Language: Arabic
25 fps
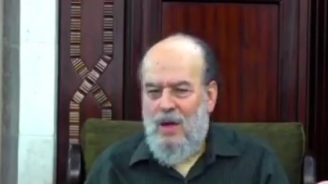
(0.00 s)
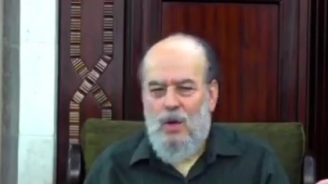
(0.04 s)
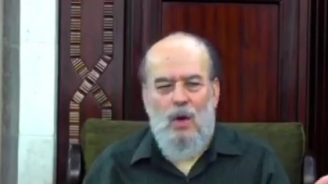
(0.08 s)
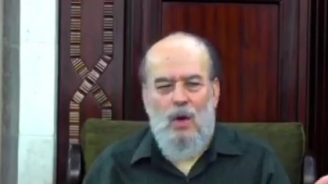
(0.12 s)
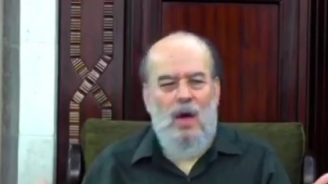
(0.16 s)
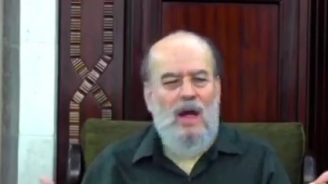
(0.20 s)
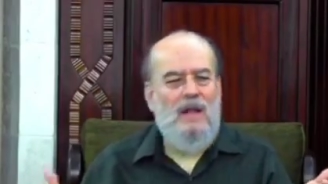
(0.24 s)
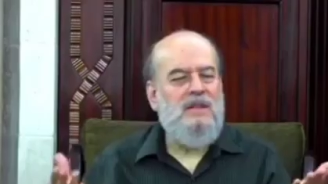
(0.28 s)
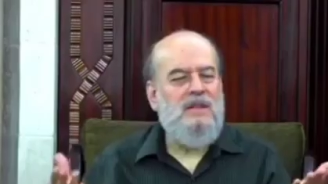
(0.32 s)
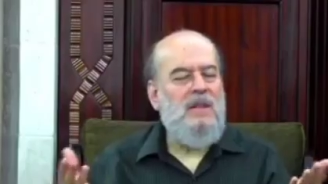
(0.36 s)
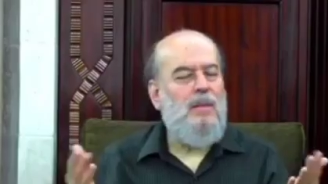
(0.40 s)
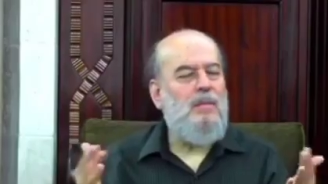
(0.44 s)

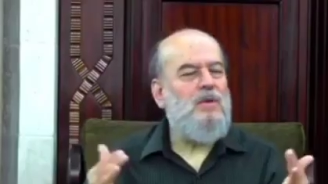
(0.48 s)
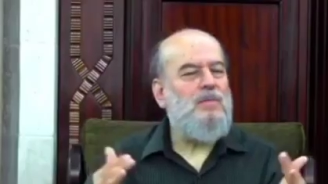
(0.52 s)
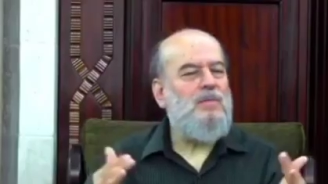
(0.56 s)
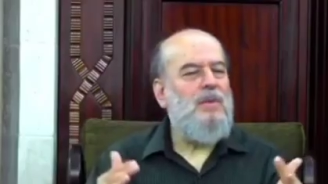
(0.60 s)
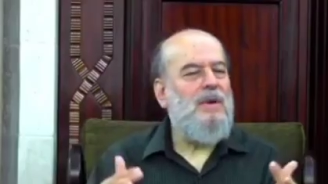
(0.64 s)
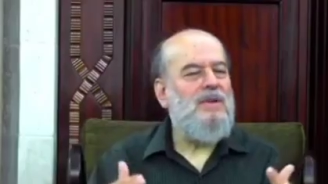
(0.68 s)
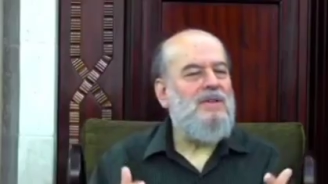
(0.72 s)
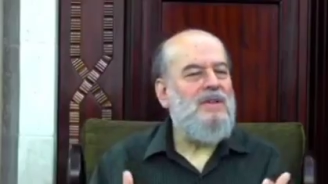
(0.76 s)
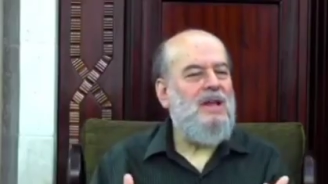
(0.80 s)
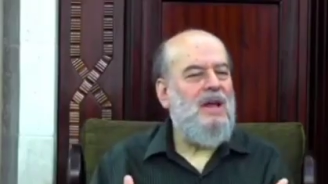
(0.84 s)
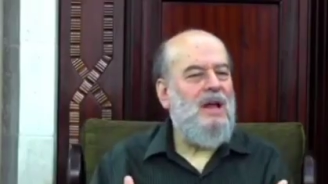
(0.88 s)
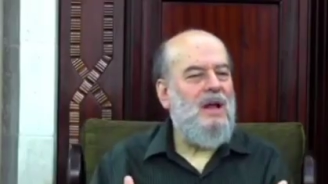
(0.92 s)
وحتى مش
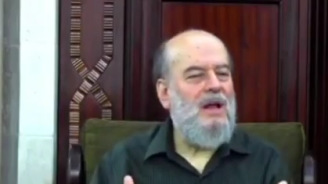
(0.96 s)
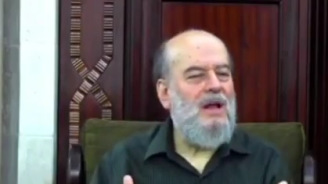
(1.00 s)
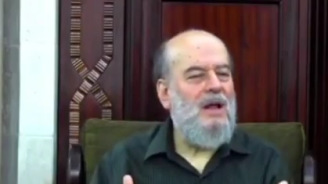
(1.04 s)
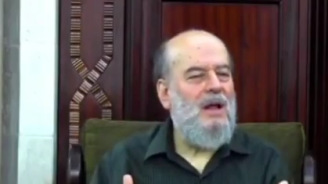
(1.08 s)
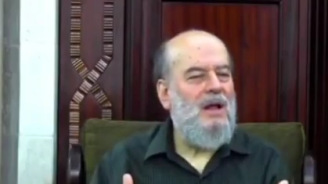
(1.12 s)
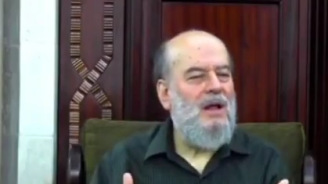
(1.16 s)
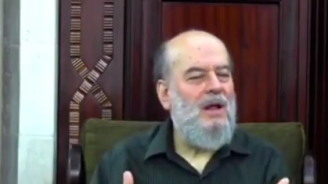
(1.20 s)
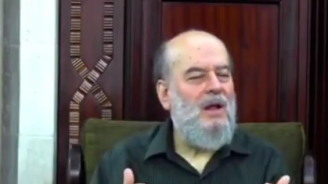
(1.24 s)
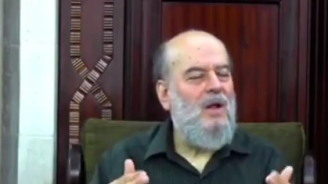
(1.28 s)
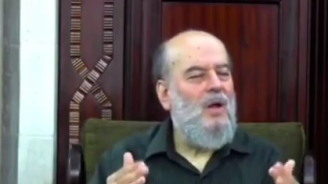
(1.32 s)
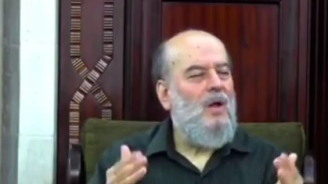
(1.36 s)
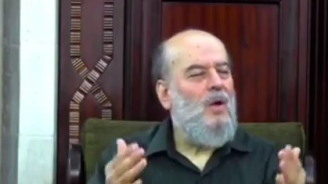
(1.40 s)
بس هيك
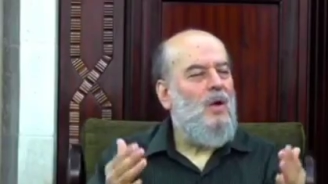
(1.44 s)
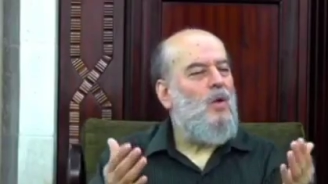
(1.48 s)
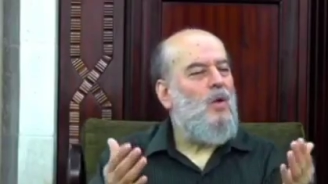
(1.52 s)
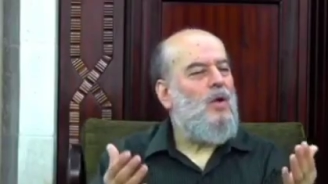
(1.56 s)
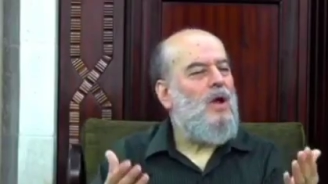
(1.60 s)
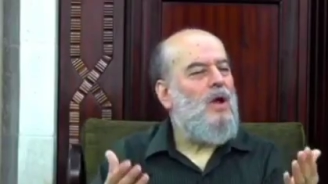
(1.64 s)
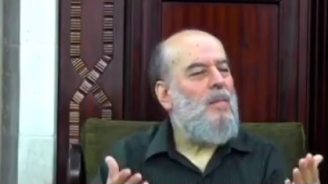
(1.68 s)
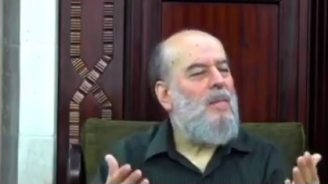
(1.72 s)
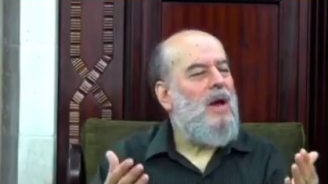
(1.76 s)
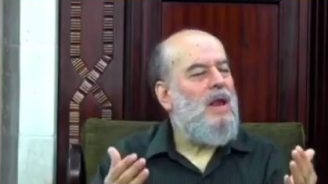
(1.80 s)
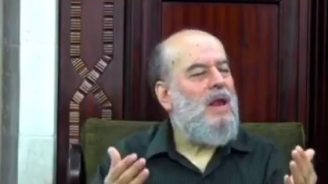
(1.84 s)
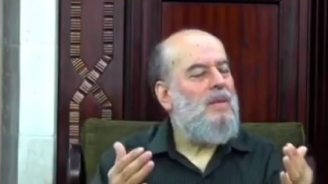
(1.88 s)

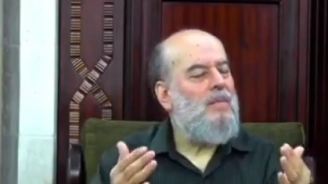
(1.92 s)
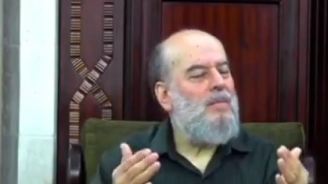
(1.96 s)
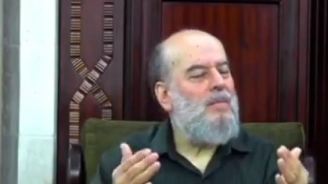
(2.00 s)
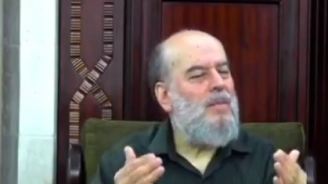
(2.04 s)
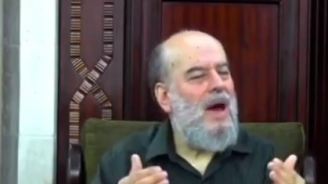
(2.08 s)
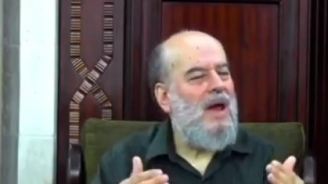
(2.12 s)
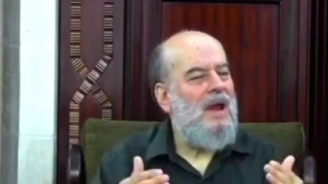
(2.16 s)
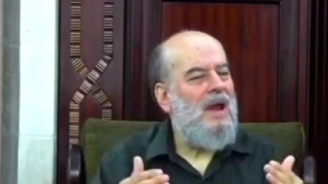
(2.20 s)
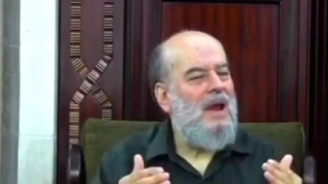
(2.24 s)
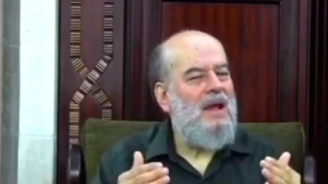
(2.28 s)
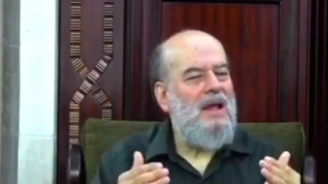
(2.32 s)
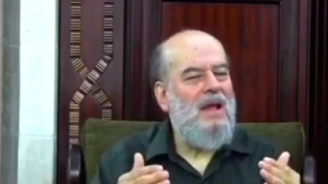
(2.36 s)
وكمان
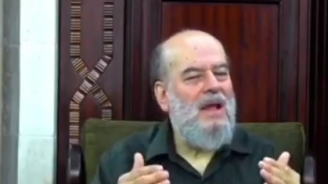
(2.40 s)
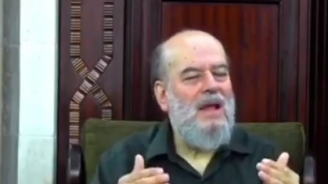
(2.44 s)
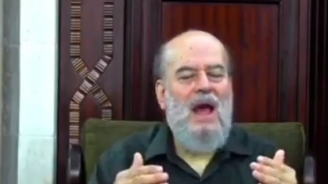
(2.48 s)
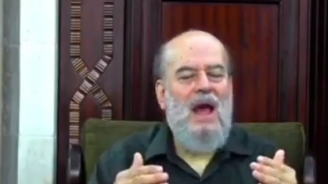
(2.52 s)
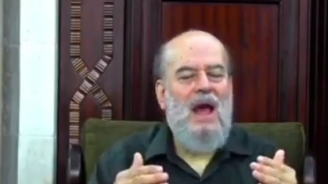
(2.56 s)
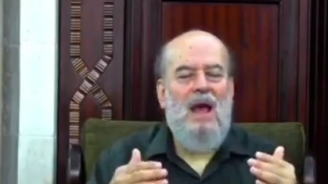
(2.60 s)
مبارك